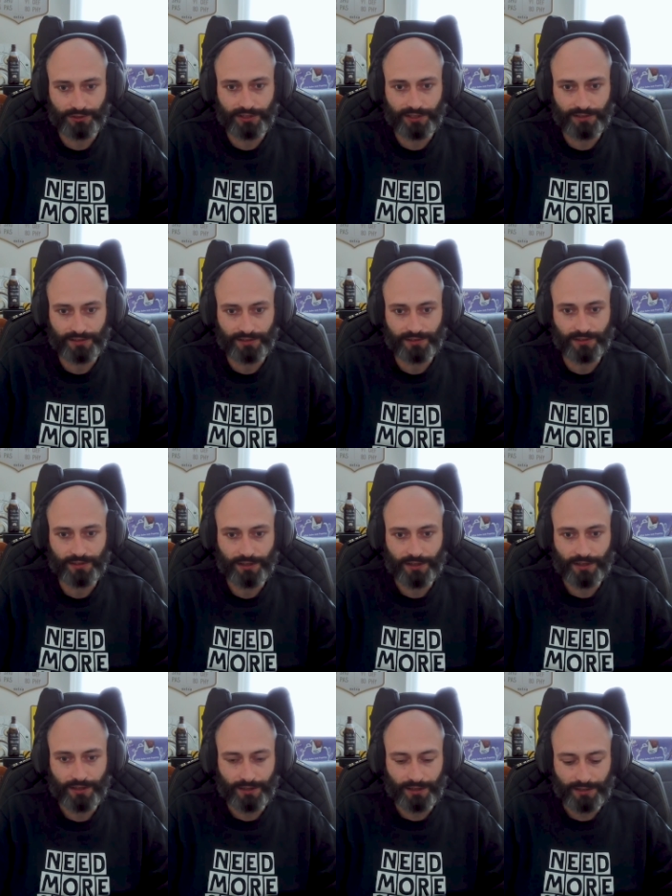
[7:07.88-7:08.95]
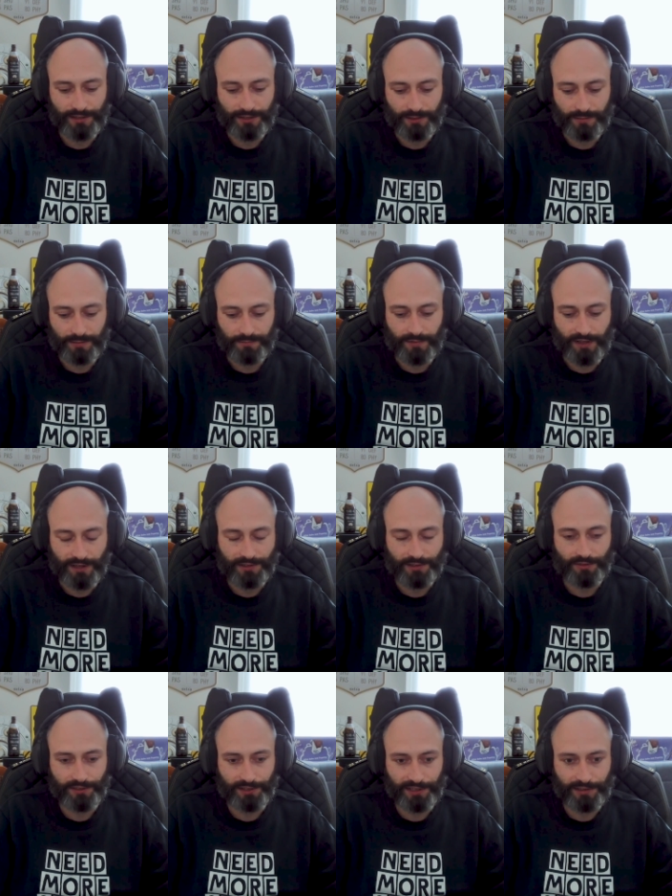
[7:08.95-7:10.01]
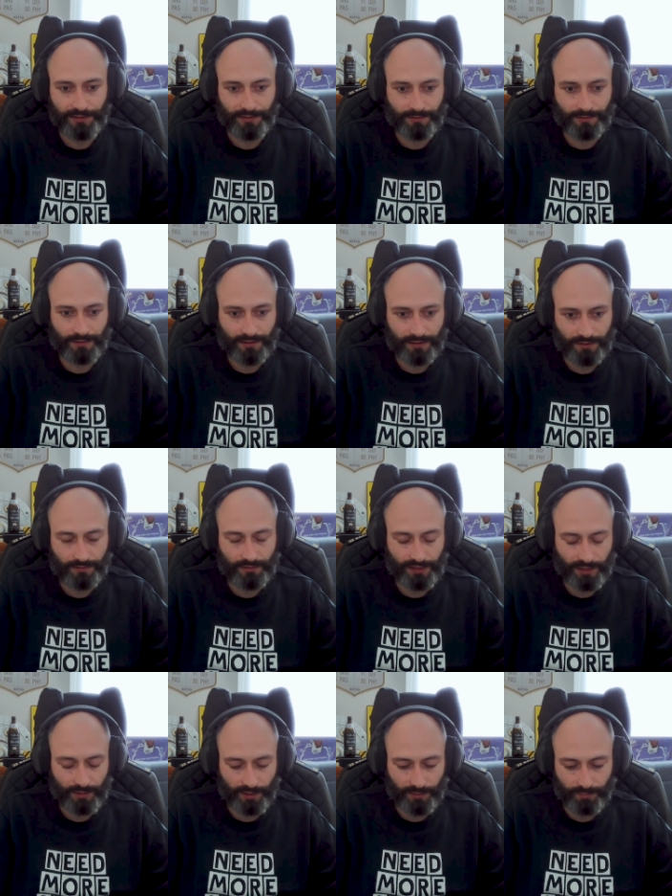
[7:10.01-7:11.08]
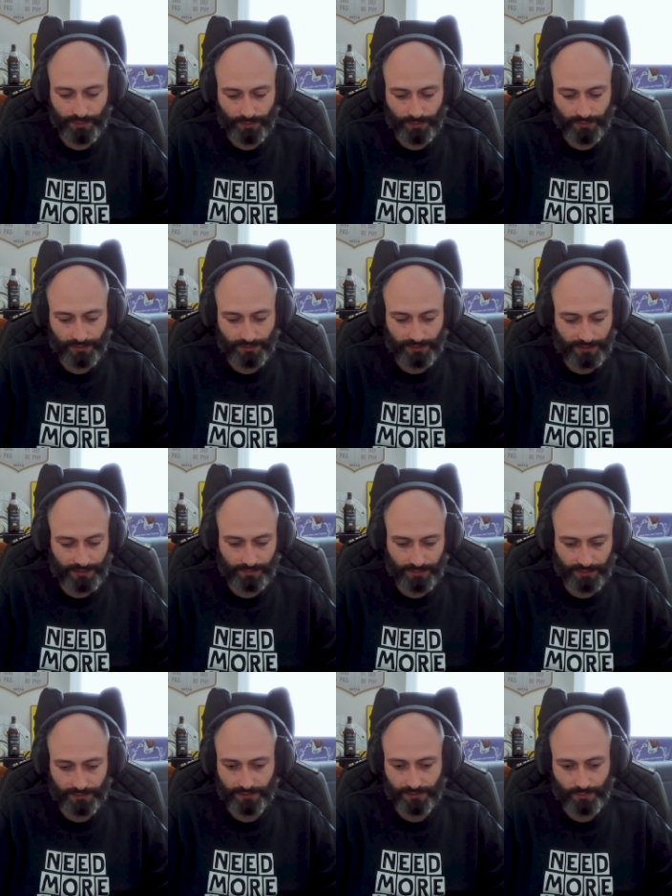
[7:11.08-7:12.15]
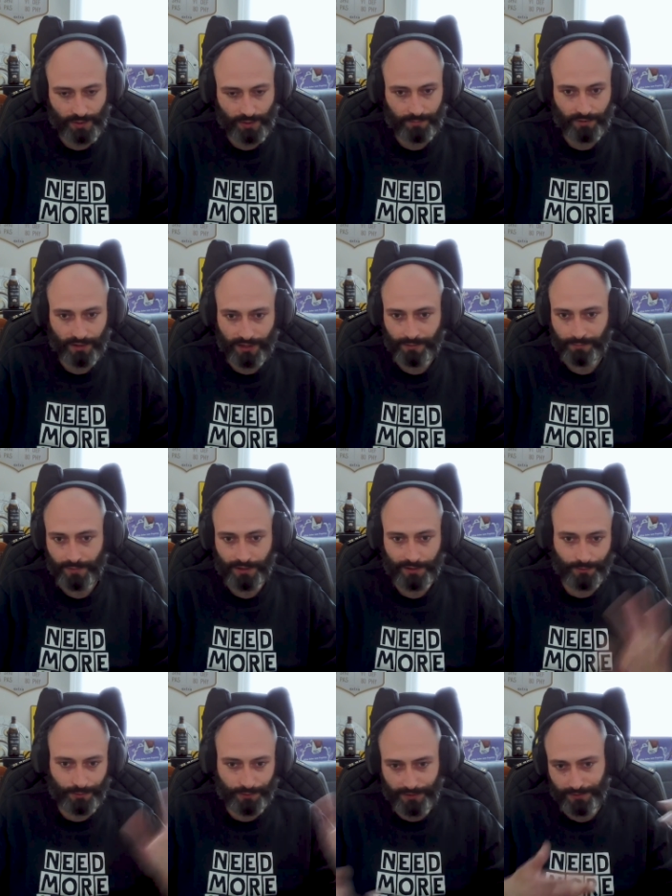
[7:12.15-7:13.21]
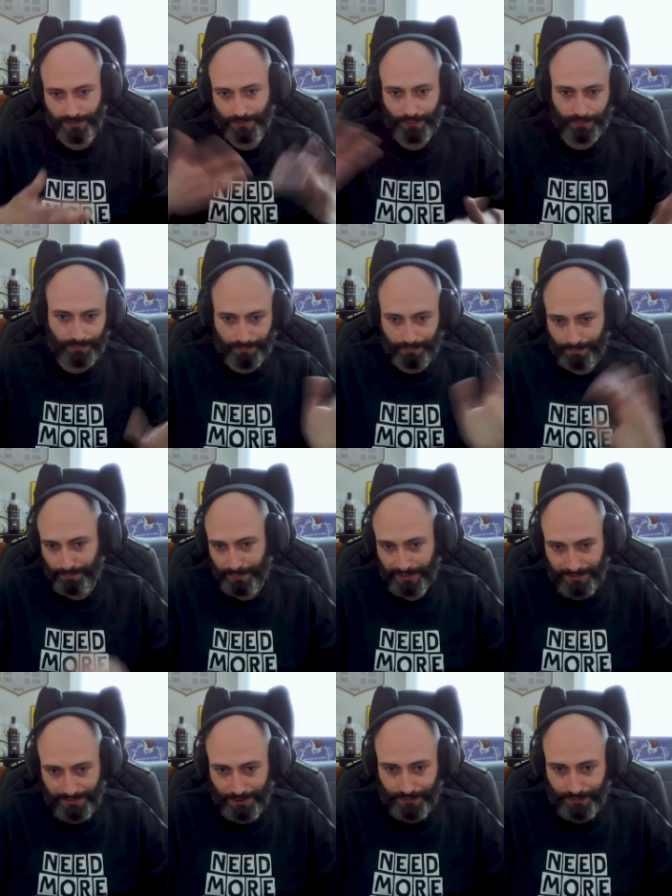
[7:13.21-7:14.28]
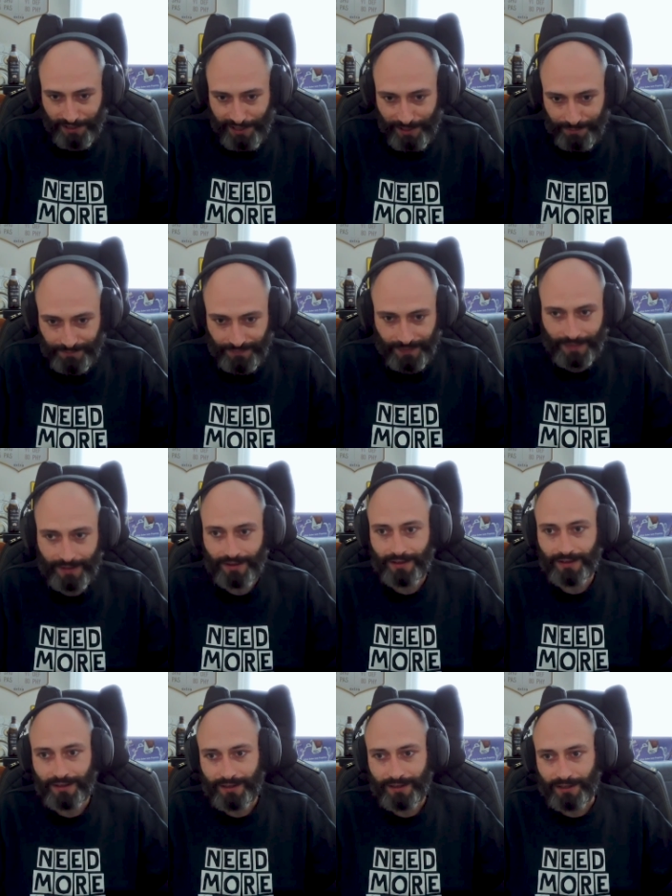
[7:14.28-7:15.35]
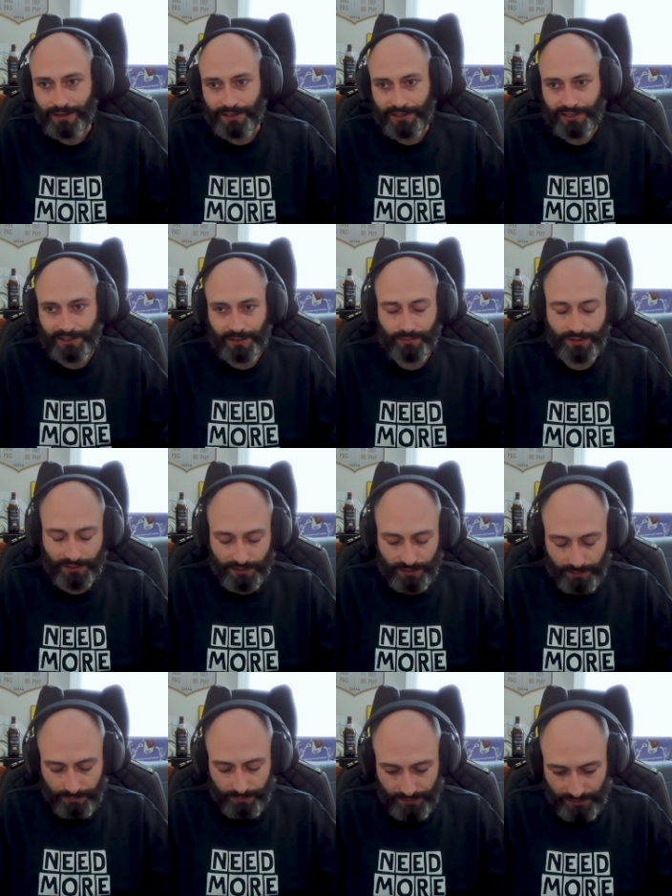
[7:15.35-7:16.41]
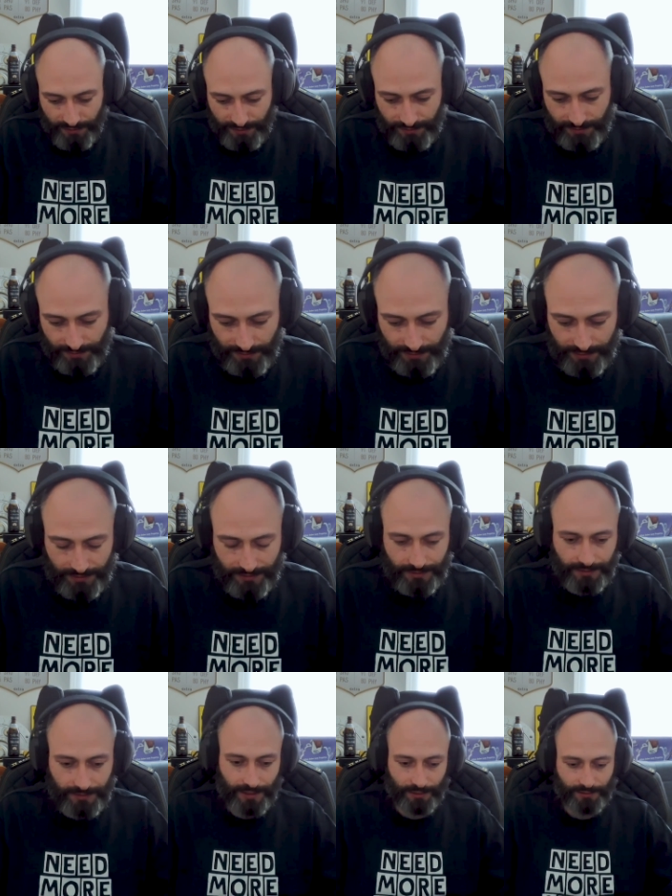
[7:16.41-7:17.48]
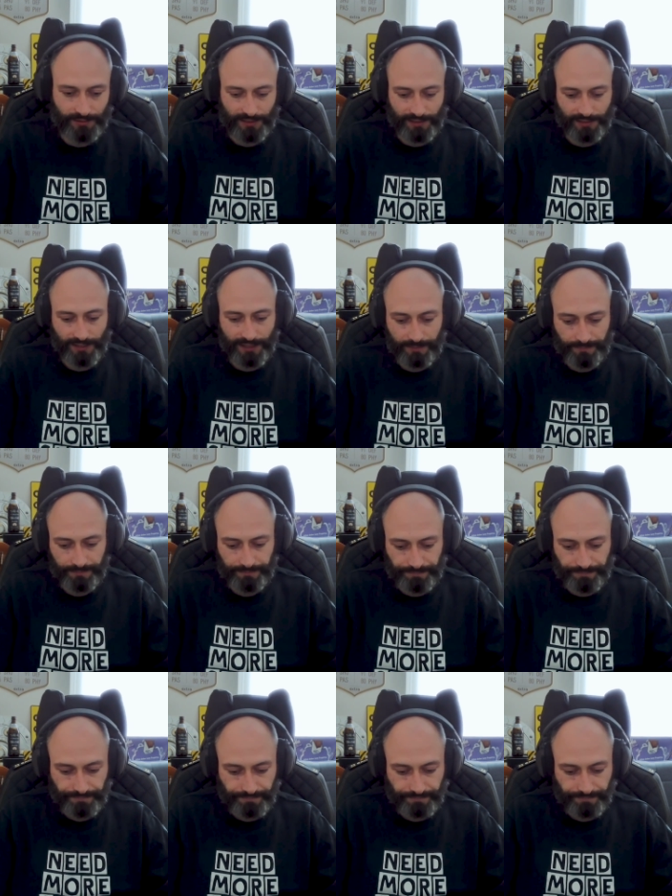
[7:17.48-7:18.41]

Testaktivitäten ähm, und wir arbeiten bei uns ja mit Scrum, Kanban oder so ein Mix aus allem äh, je nachdem, wie die Teams sich das äh, ausgedacht haben.